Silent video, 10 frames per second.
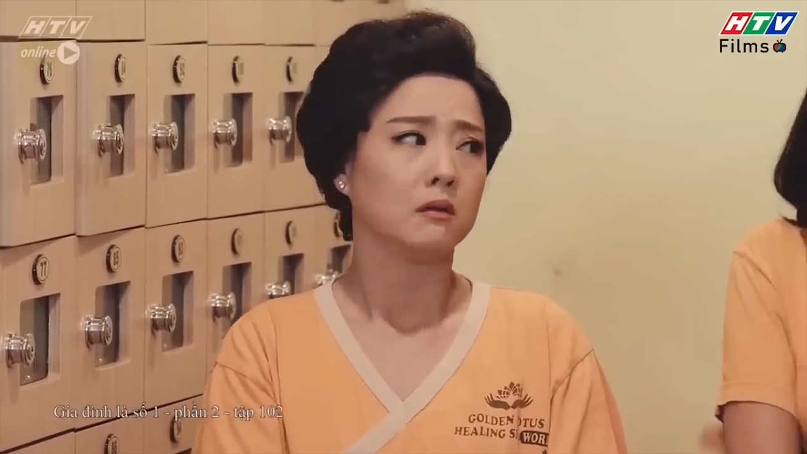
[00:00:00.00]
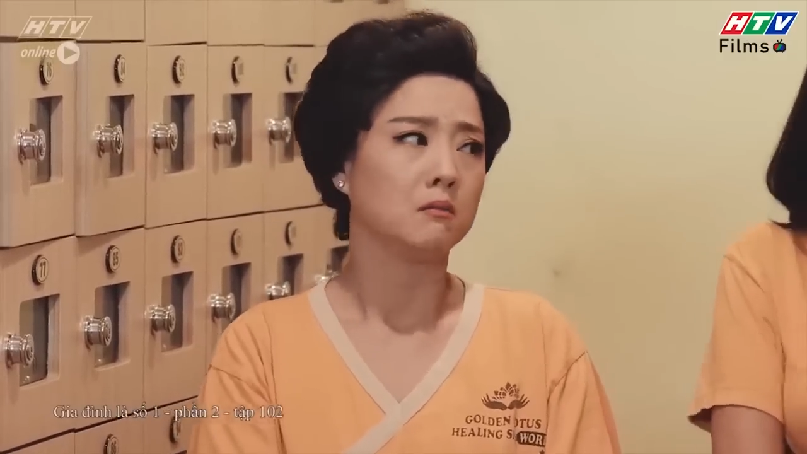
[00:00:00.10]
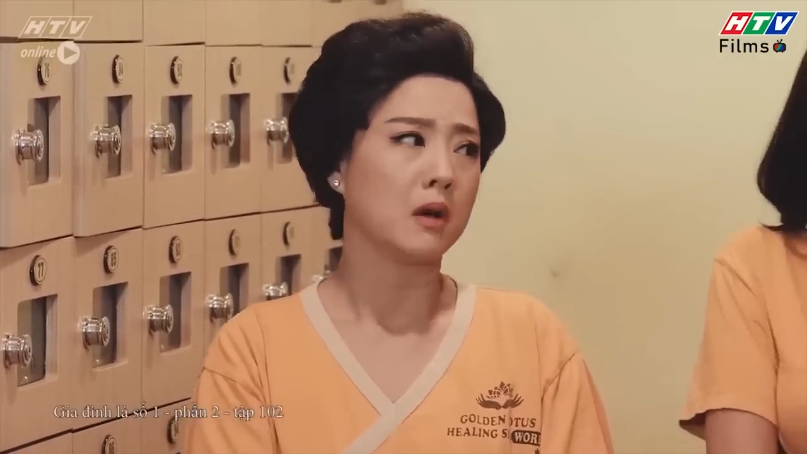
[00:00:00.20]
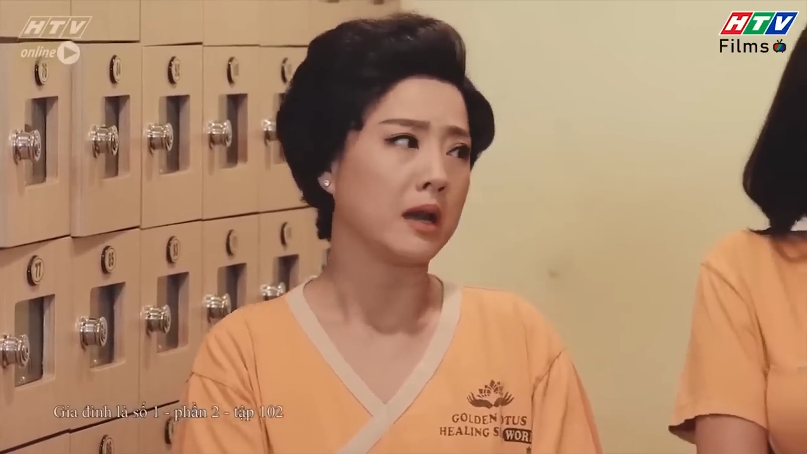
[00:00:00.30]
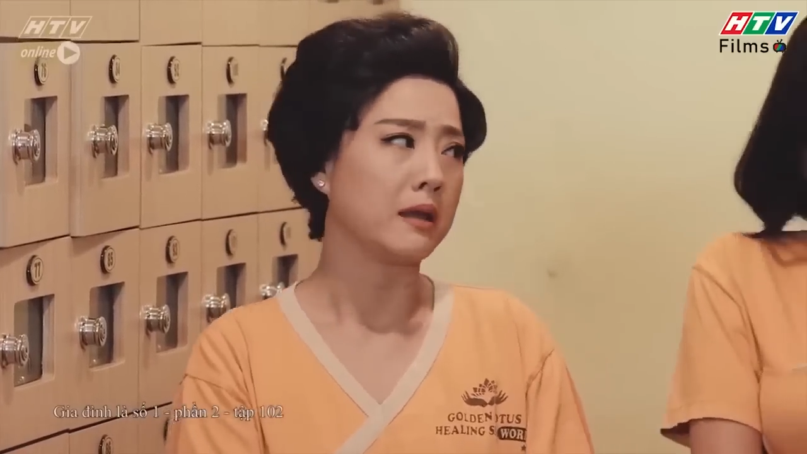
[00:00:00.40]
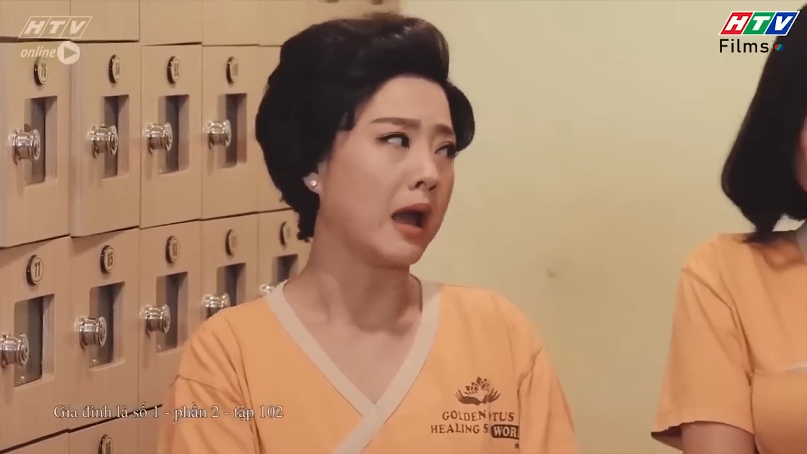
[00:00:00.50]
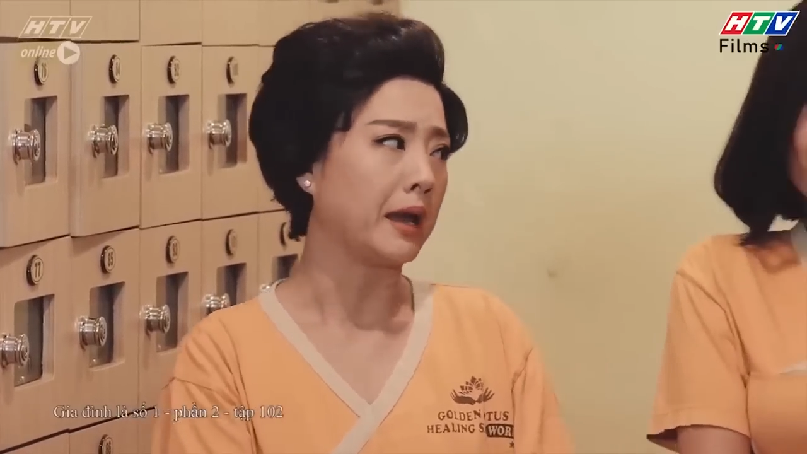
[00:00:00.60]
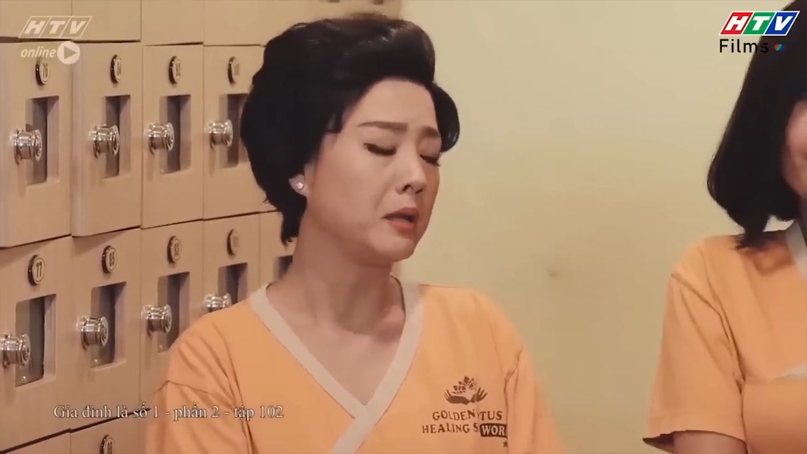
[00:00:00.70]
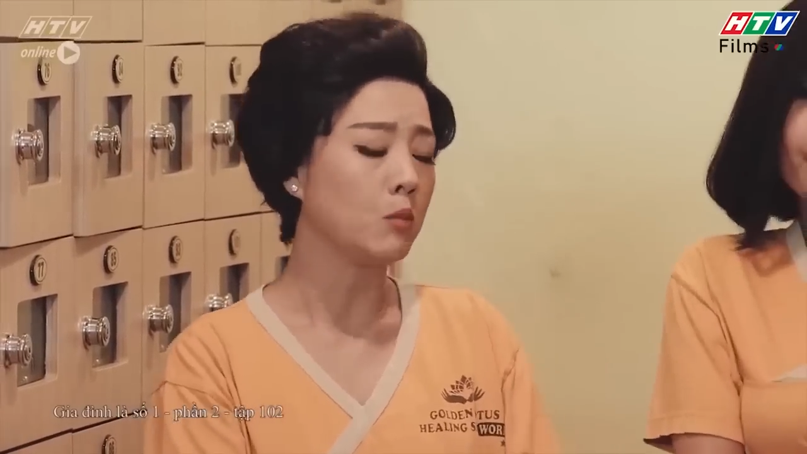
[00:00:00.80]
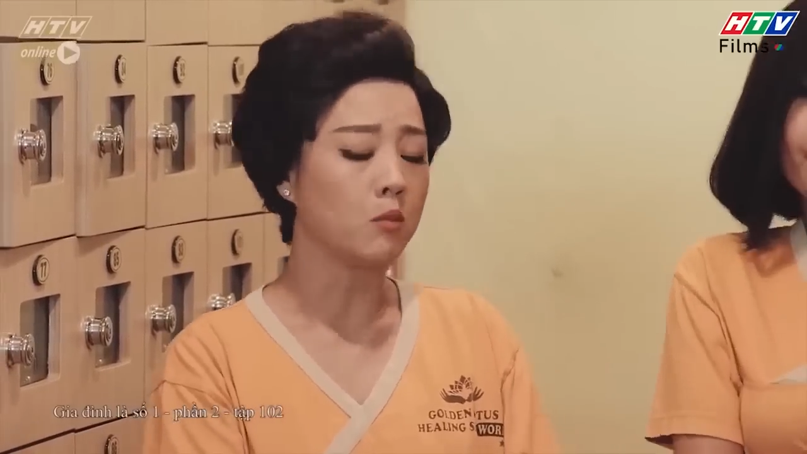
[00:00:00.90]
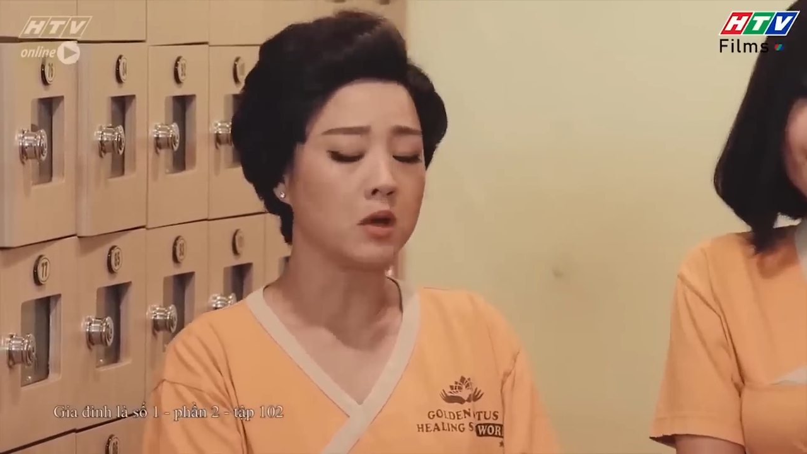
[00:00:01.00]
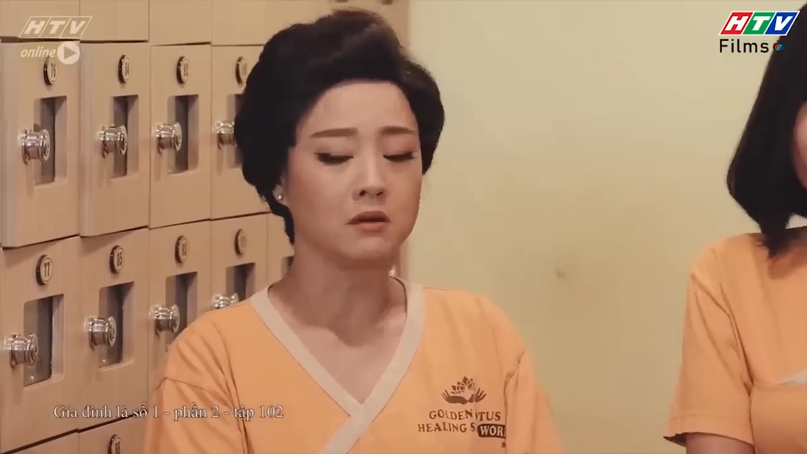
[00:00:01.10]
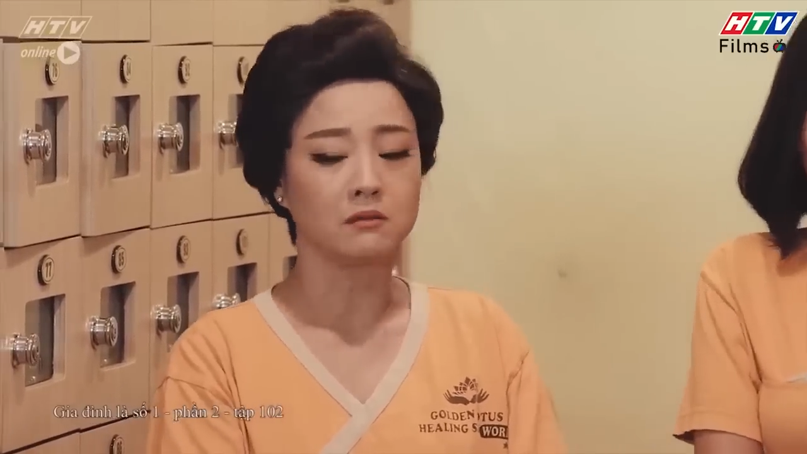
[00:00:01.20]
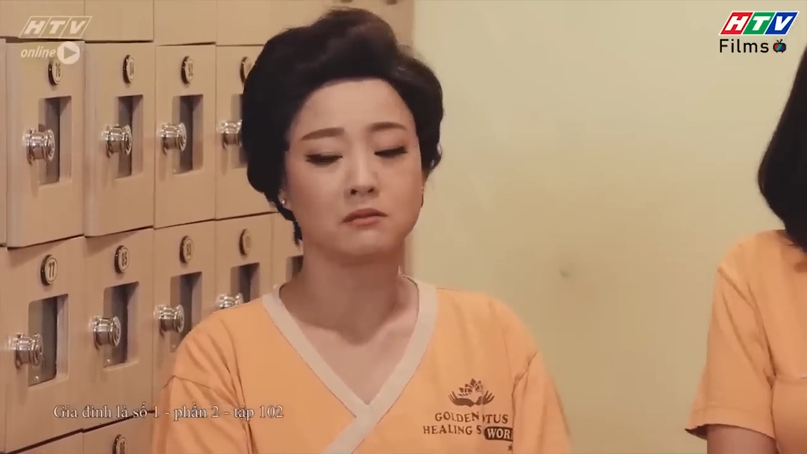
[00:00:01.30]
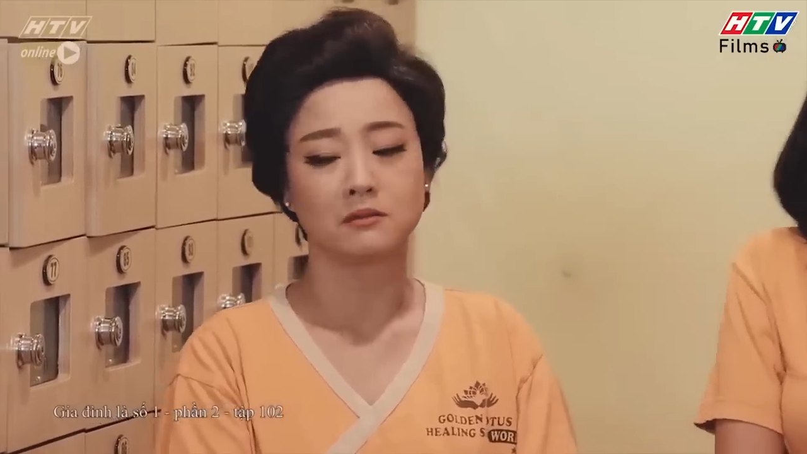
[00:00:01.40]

Nhưng mà lại ngại đi một mình